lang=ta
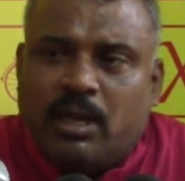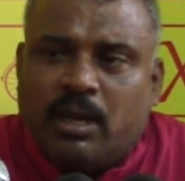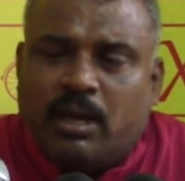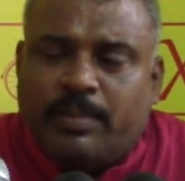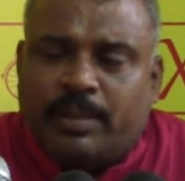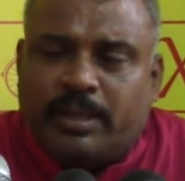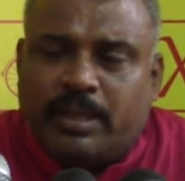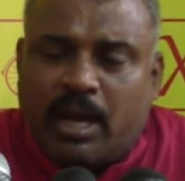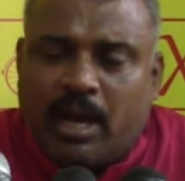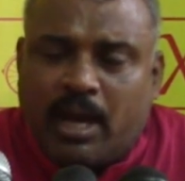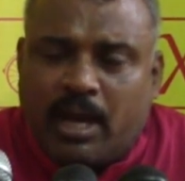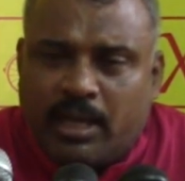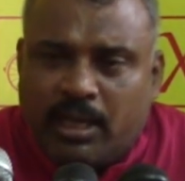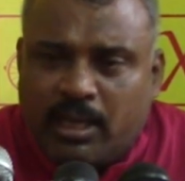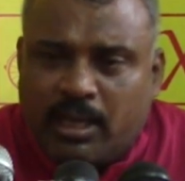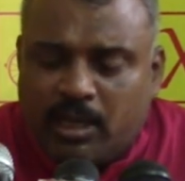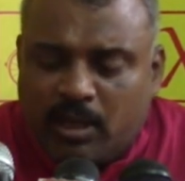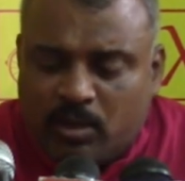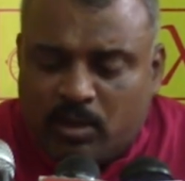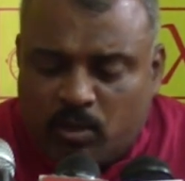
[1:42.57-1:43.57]
அப்போ நாய்
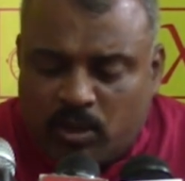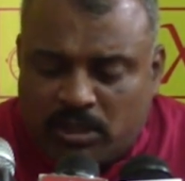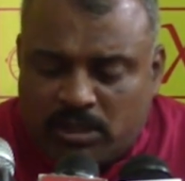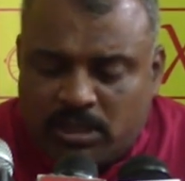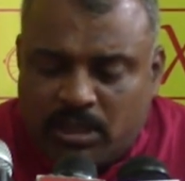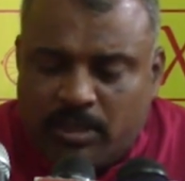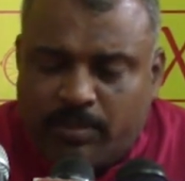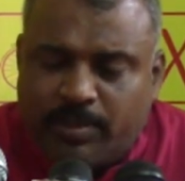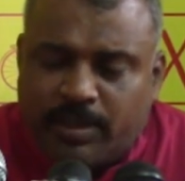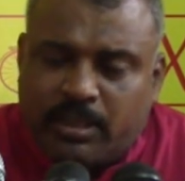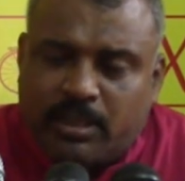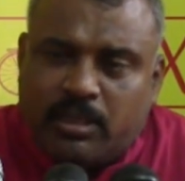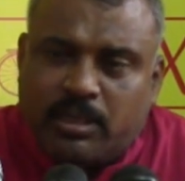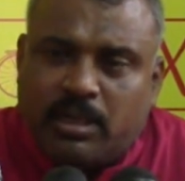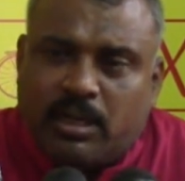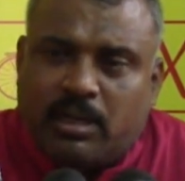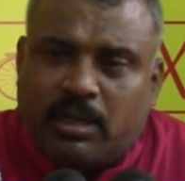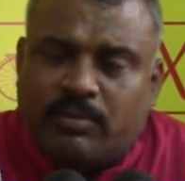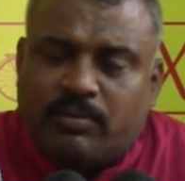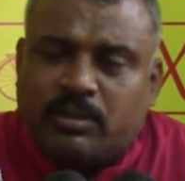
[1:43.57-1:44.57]
கொலை
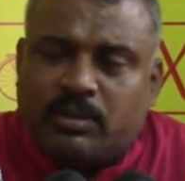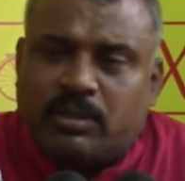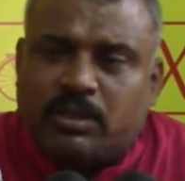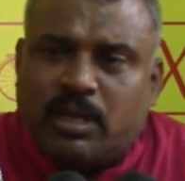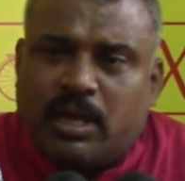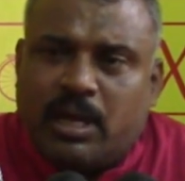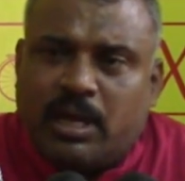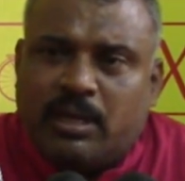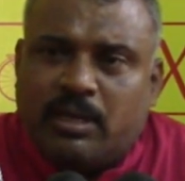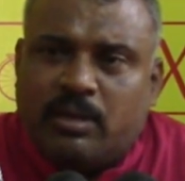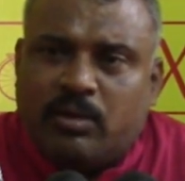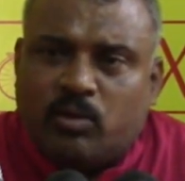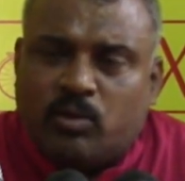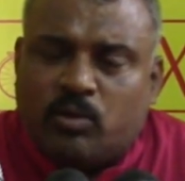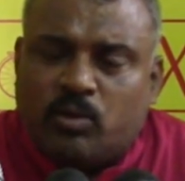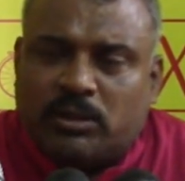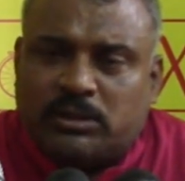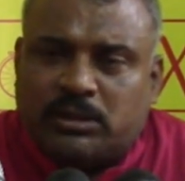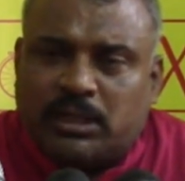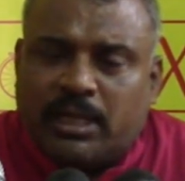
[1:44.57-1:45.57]
செய்யப்படுகின்ற அளவுக்கு நாய் ஒரு
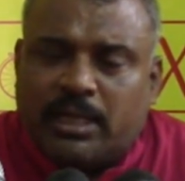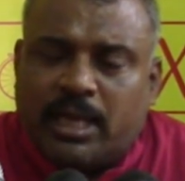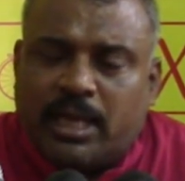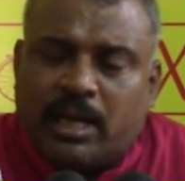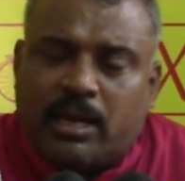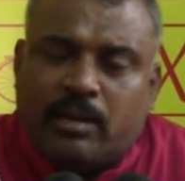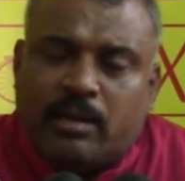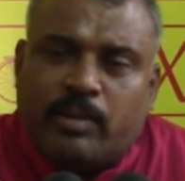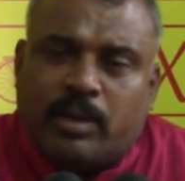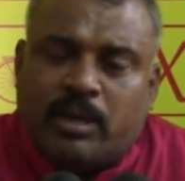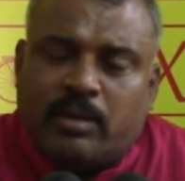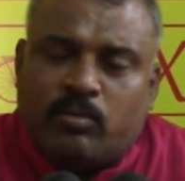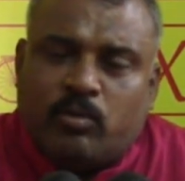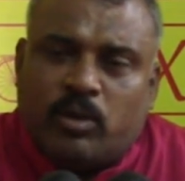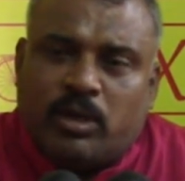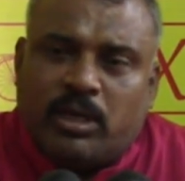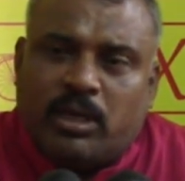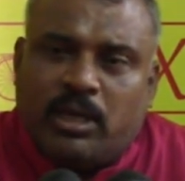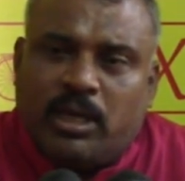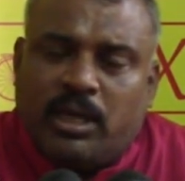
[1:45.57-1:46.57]
அசாதாரணமான
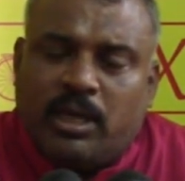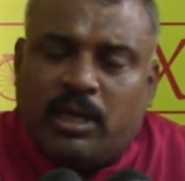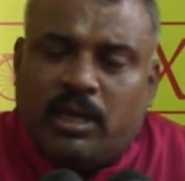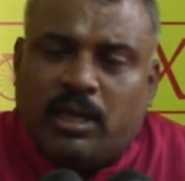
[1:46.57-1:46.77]
முறையிலே